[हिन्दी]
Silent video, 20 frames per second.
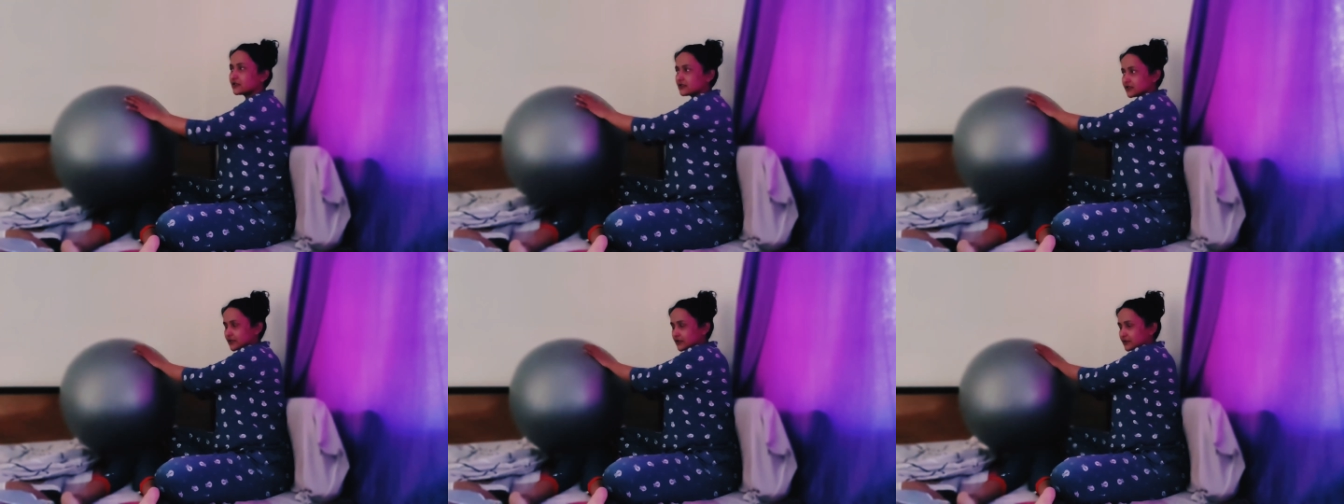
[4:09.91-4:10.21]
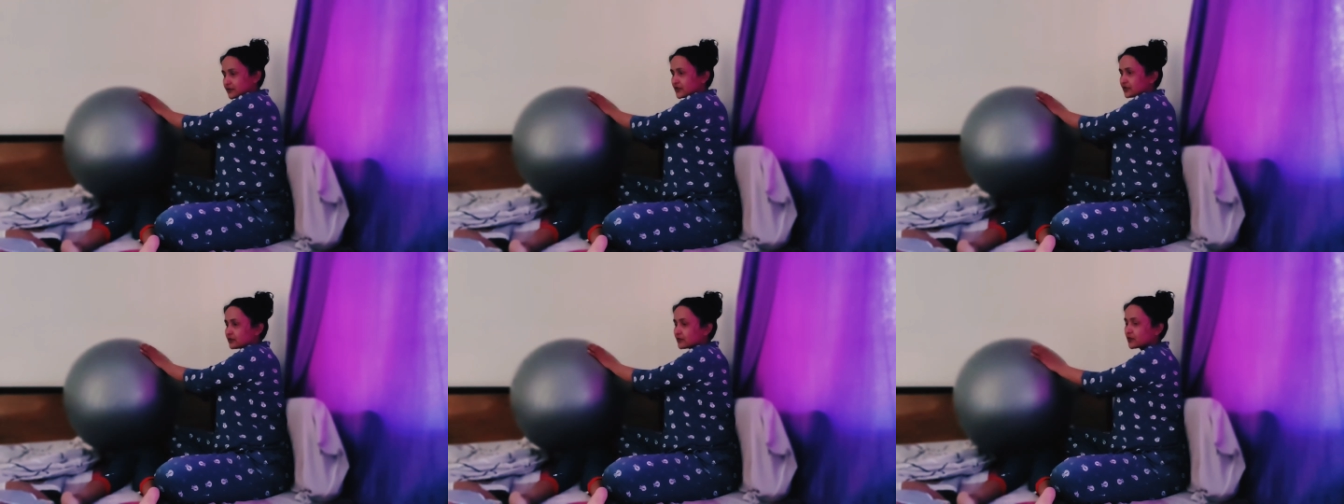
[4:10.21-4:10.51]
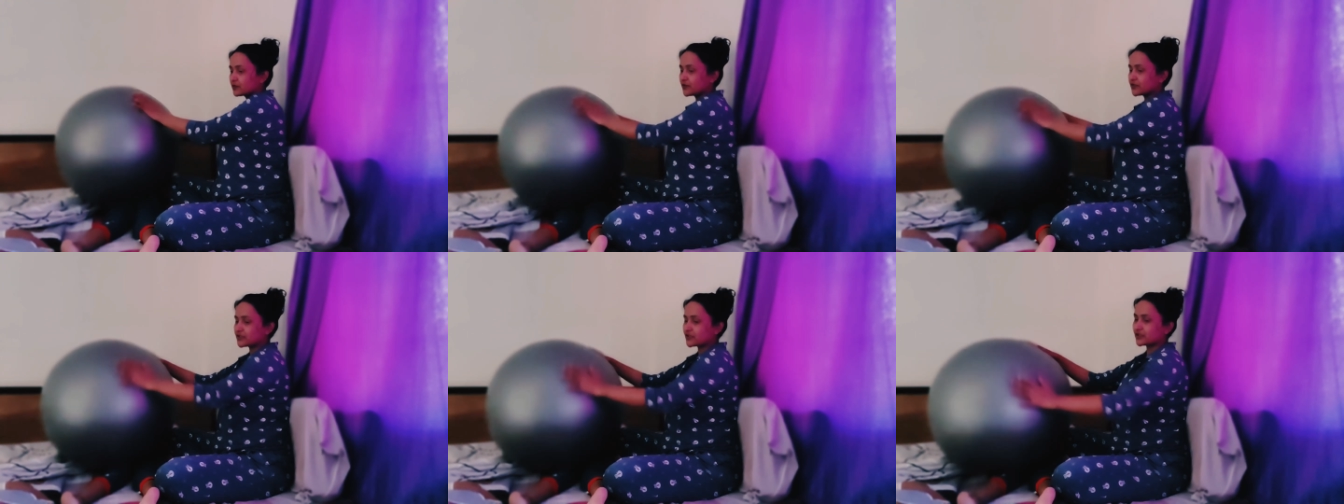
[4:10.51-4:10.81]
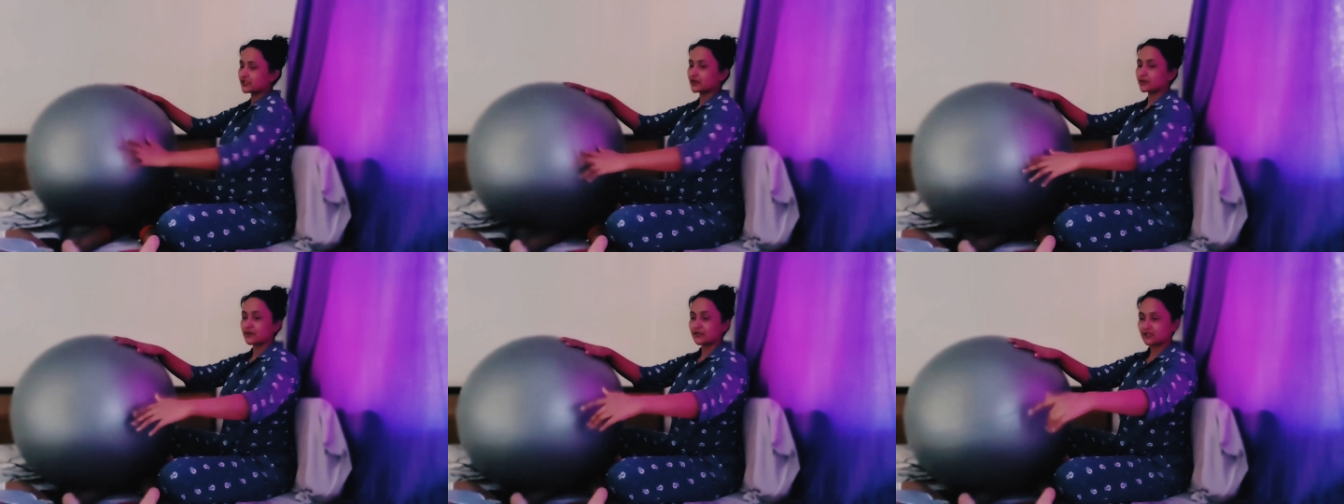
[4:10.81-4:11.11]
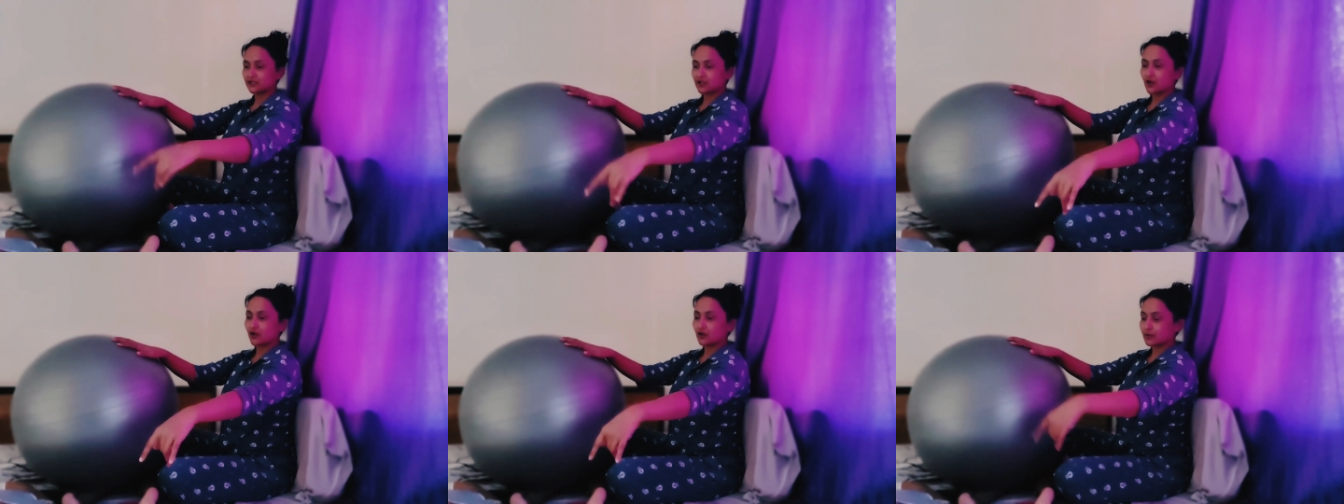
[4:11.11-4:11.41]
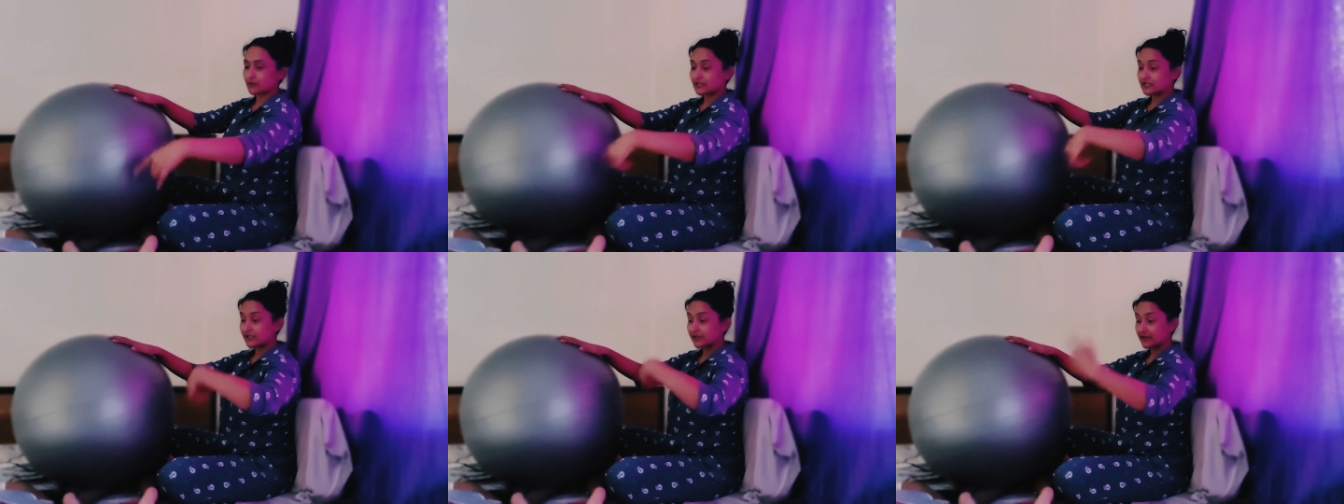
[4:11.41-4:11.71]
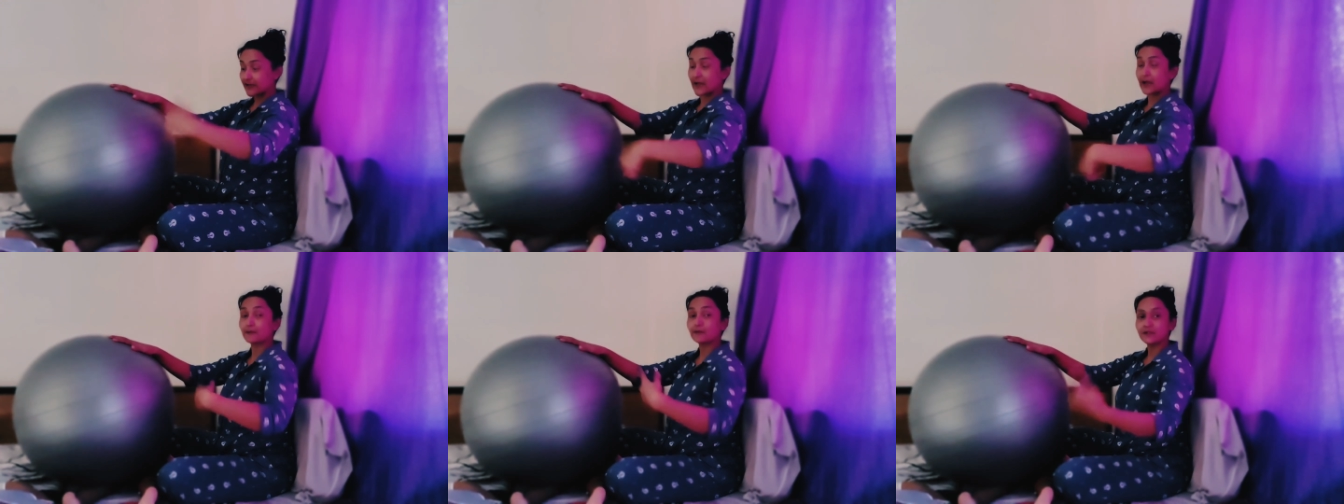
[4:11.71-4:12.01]
इसे जिम्बॉल प्रेशर देना पड़ता था और मैं इसे
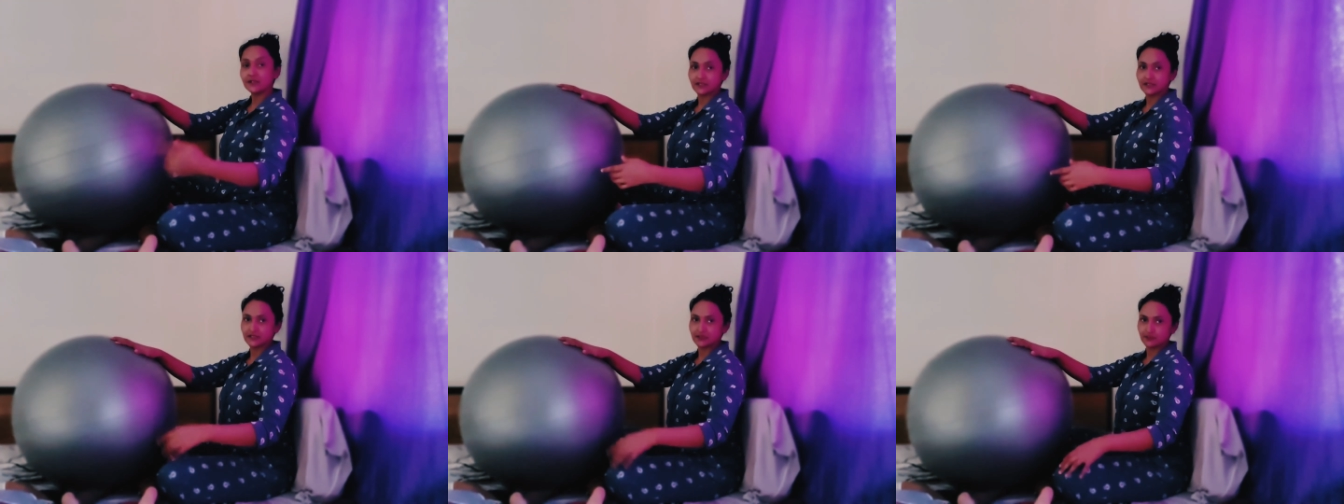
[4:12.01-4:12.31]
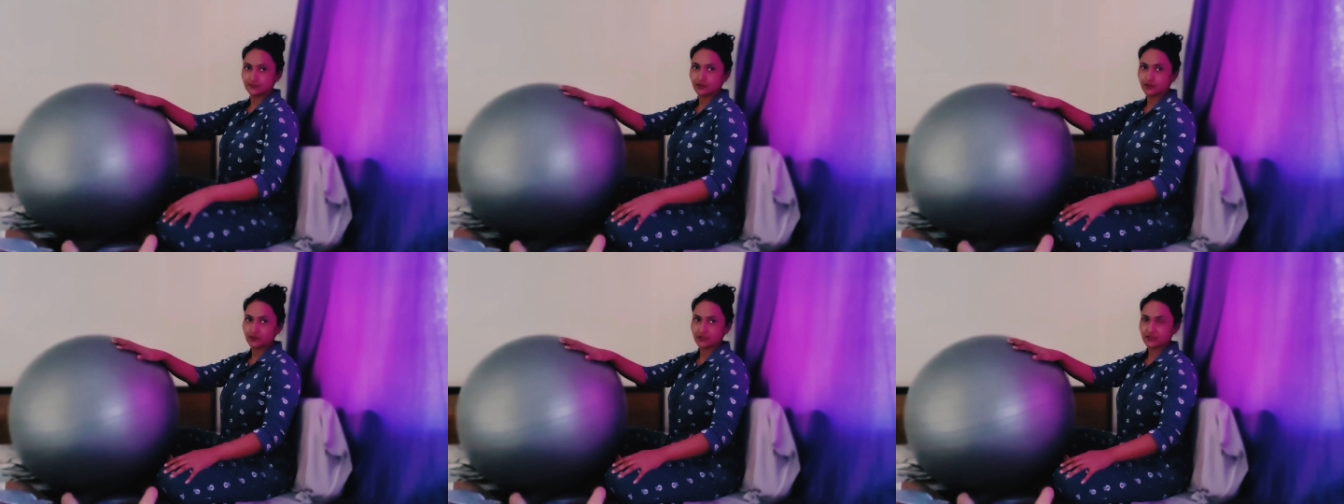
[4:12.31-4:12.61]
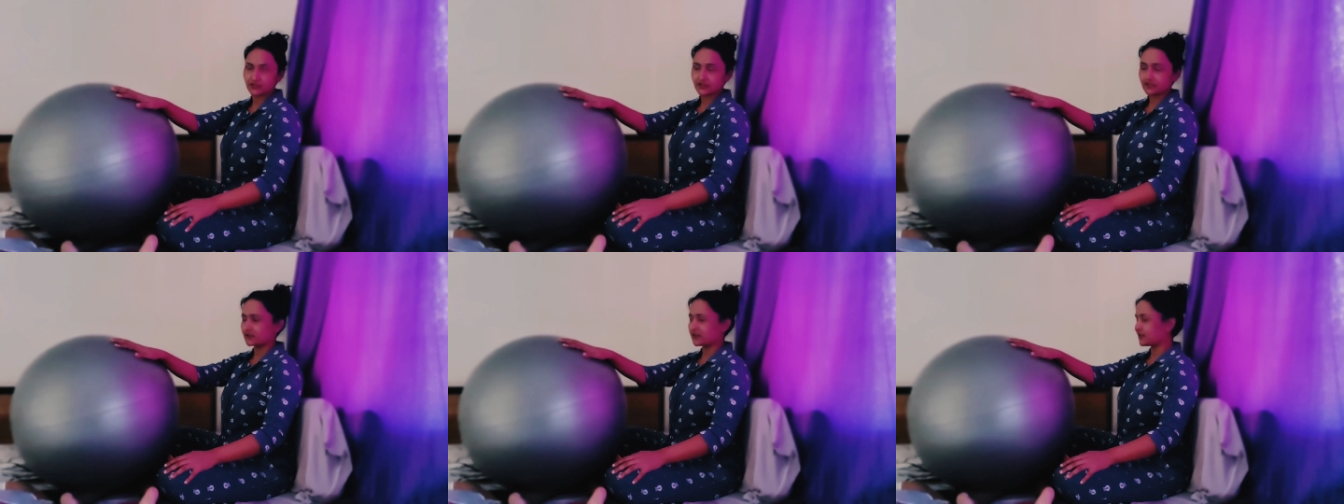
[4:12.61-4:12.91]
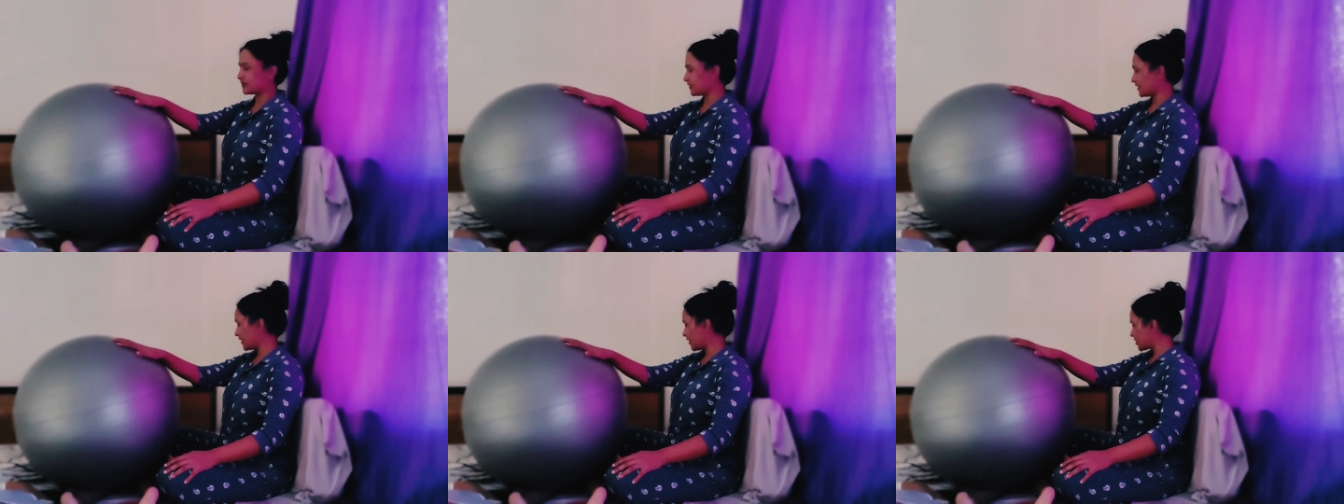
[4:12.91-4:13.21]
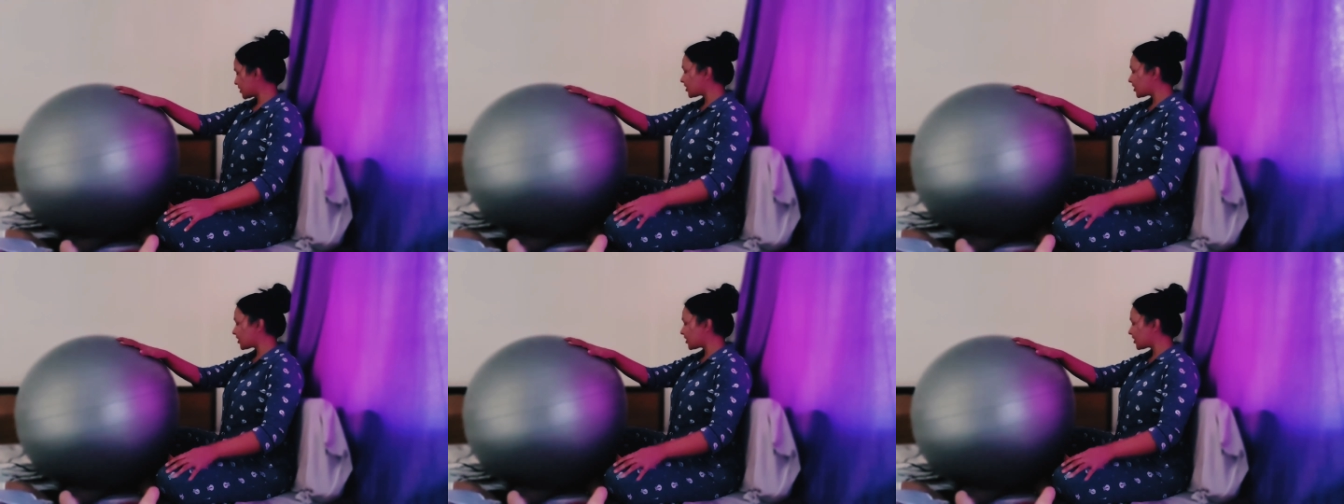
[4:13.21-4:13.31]
रैप करके जिम्बॉल प्रेशर देती थी